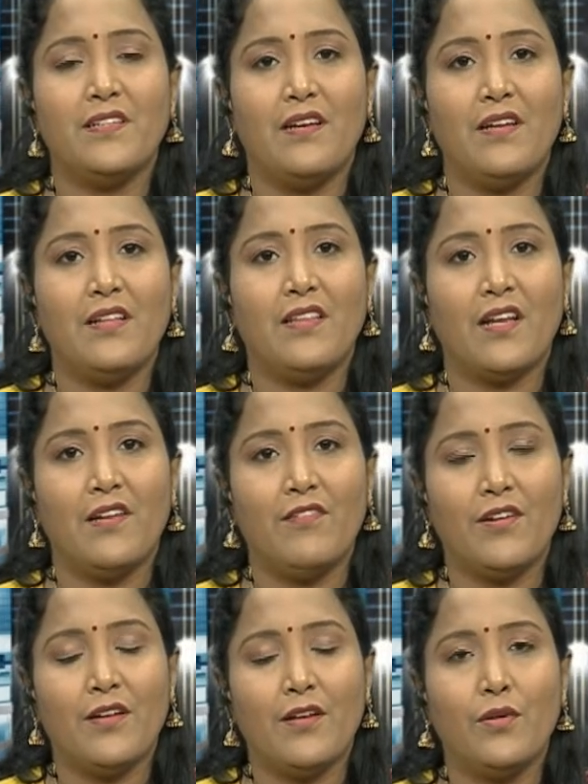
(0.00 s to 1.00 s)
எல்லா
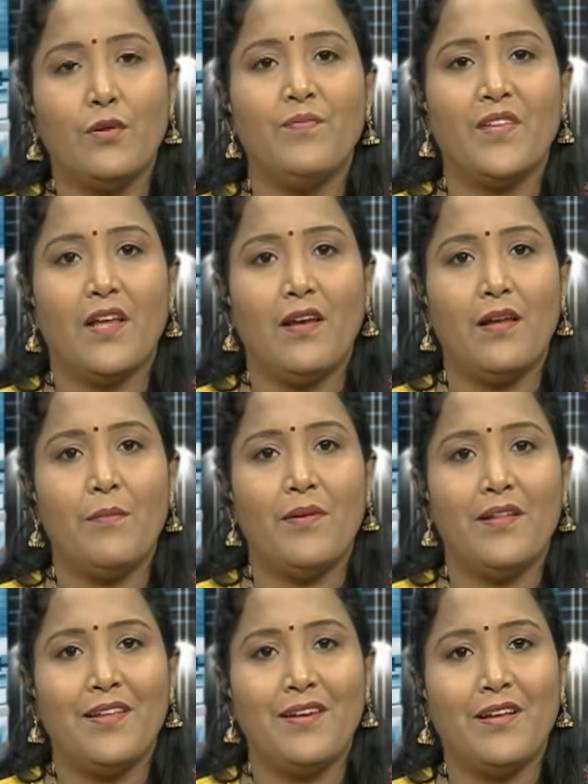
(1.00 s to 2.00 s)
தலைவர்களையும் எல்லா
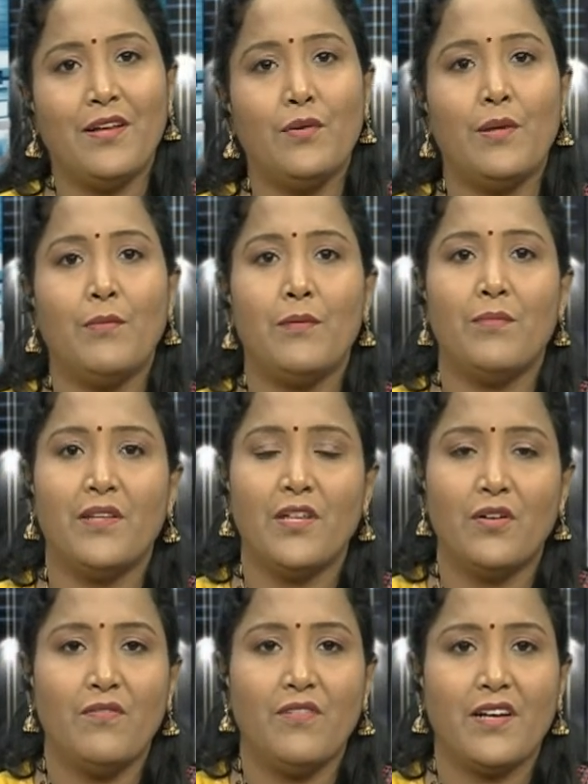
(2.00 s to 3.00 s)
மனிதர்களையும் நம்ம
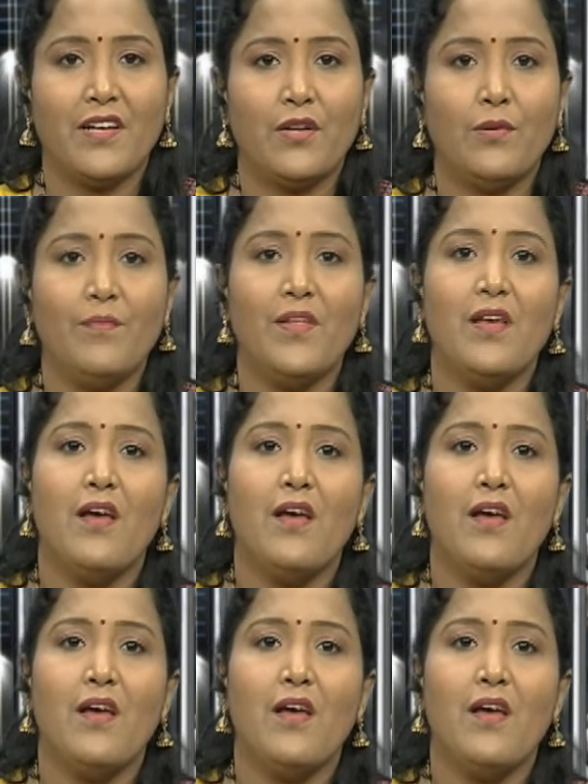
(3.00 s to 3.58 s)
மதிக்கும் வகையிலும்